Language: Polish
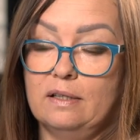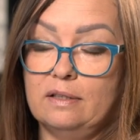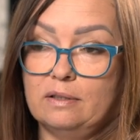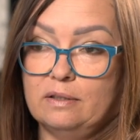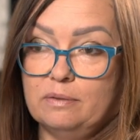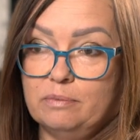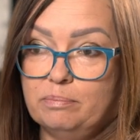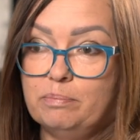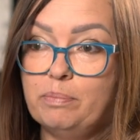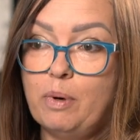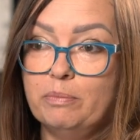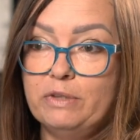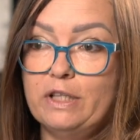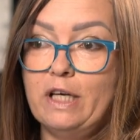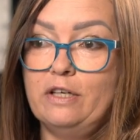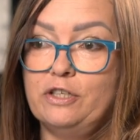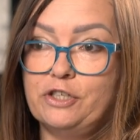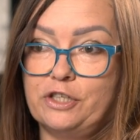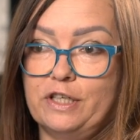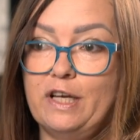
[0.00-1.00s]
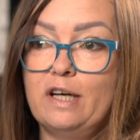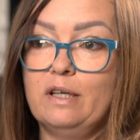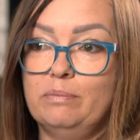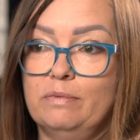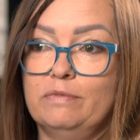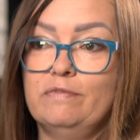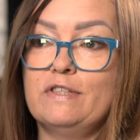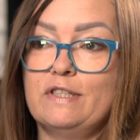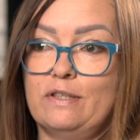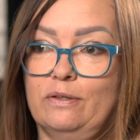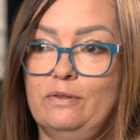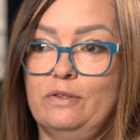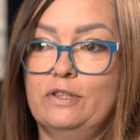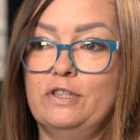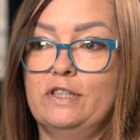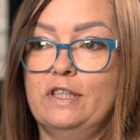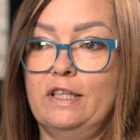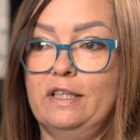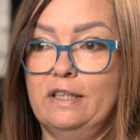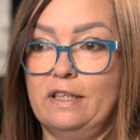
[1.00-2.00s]
y, pomniejszy jakby
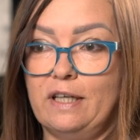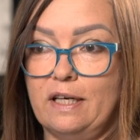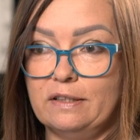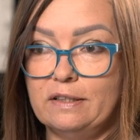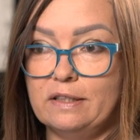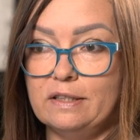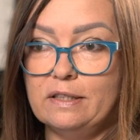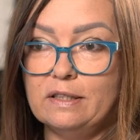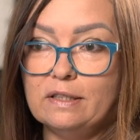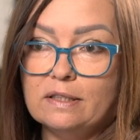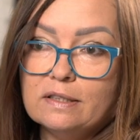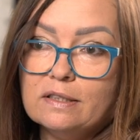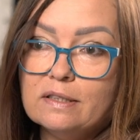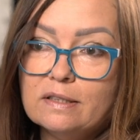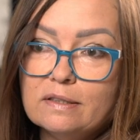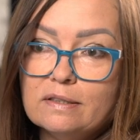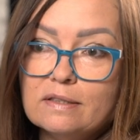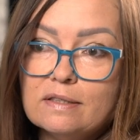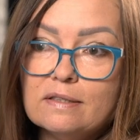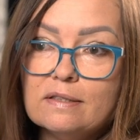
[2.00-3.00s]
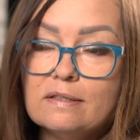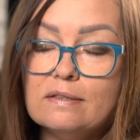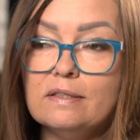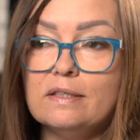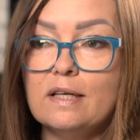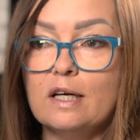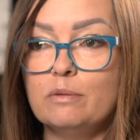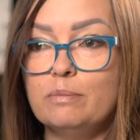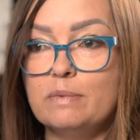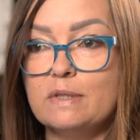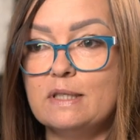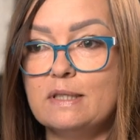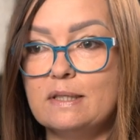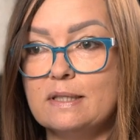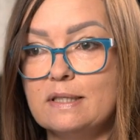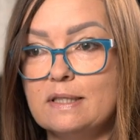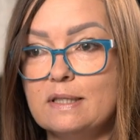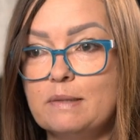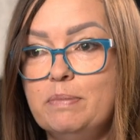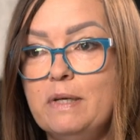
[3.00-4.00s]
wysokość tej raty i jakby
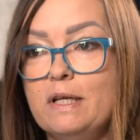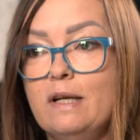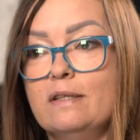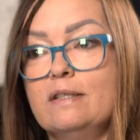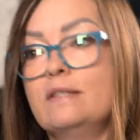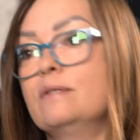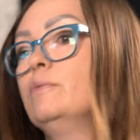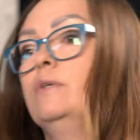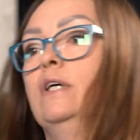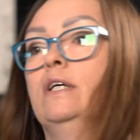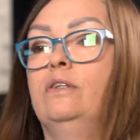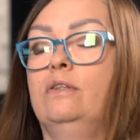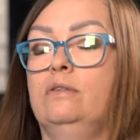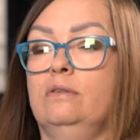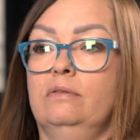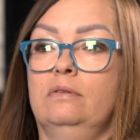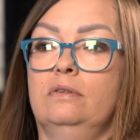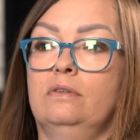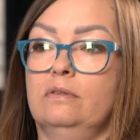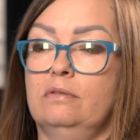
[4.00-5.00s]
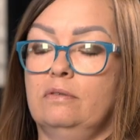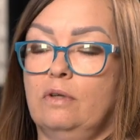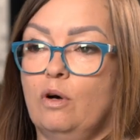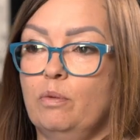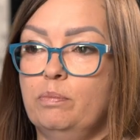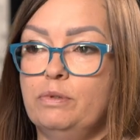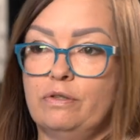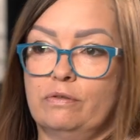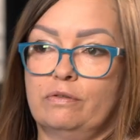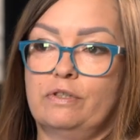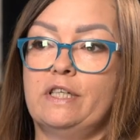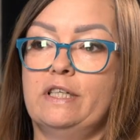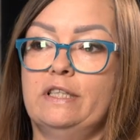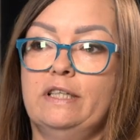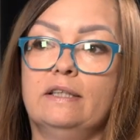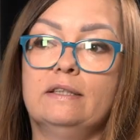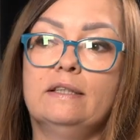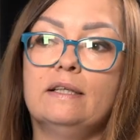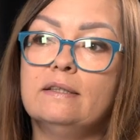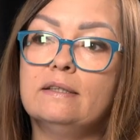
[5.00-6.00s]
zbilansuje to, to
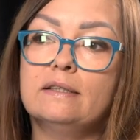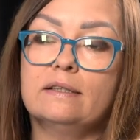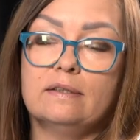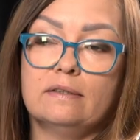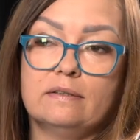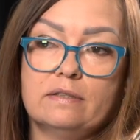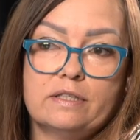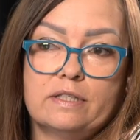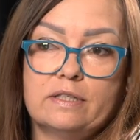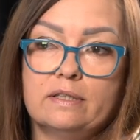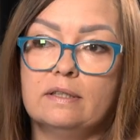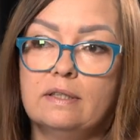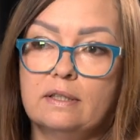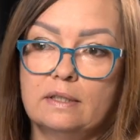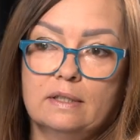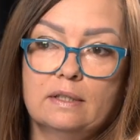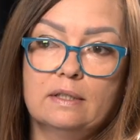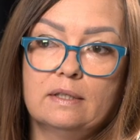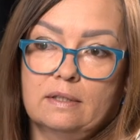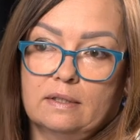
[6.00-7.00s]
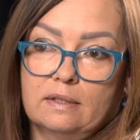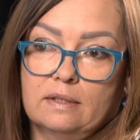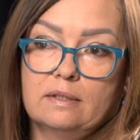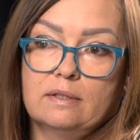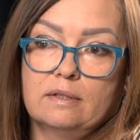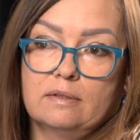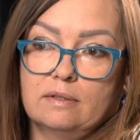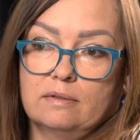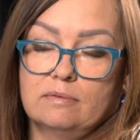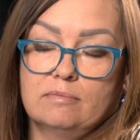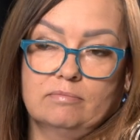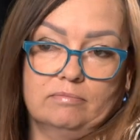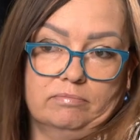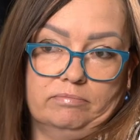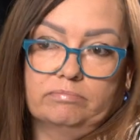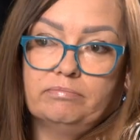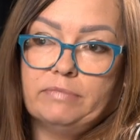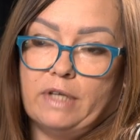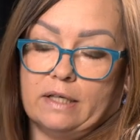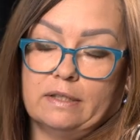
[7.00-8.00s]
obciążenie, tak? Także mhm.
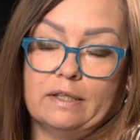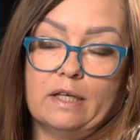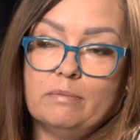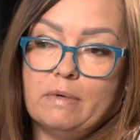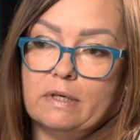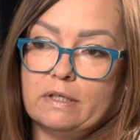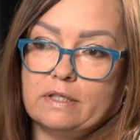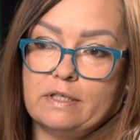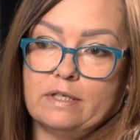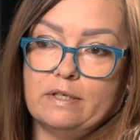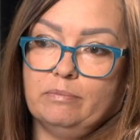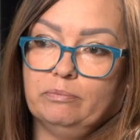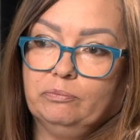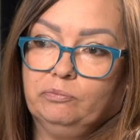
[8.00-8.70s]
jak najbardziej.